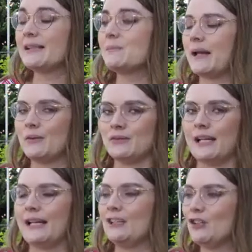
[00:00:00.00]
es
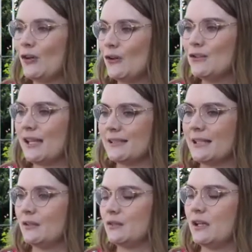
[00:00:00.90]
preguntarle todos los días
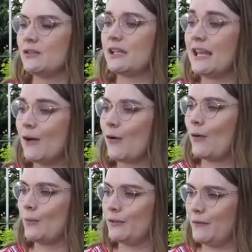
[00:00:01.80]
a tus hijos, hijo,
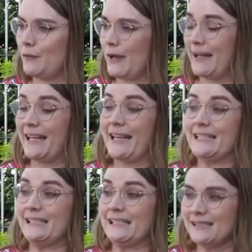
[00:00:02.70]
¿cómo te fue? ¿Qué
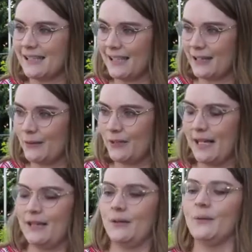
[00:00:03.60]
hiciste en el
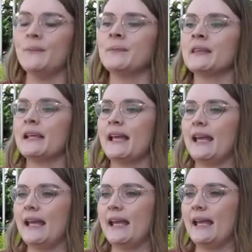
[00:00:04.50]
colegio?
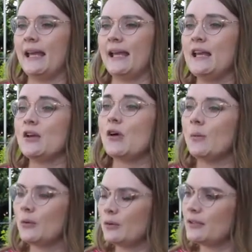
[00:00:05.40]
Eh,
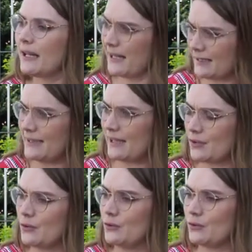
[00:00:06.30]
¿Cómo
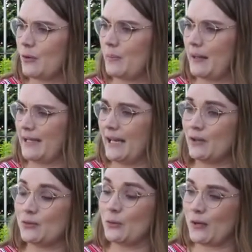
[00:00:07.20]
estás con tus
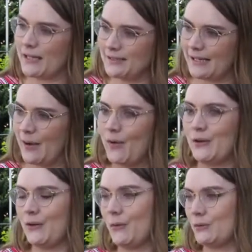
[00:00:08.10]
compañeros? ¿Jugaste
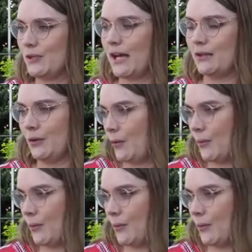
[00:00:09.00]
hoy? ¿No, no